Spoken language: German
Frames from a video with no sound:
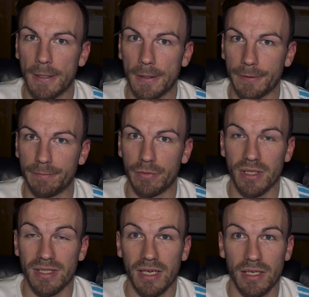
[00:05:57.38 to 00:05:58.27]
Ähm,
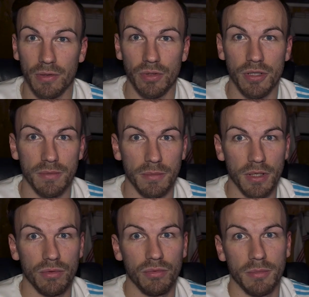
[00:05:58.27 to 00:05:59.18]
ihr zahlt dadurch nicht
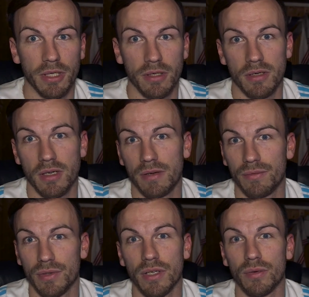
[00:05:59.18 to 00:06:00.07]
mehr, nur mein Kanal
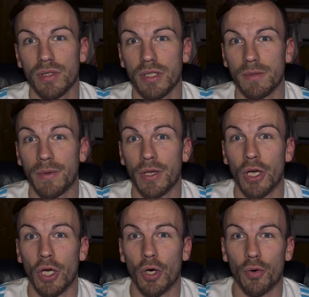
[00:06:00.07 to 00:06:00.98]
wird dadurch eben
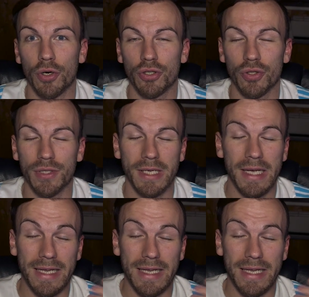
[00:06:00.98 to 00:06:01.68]
unterstützt.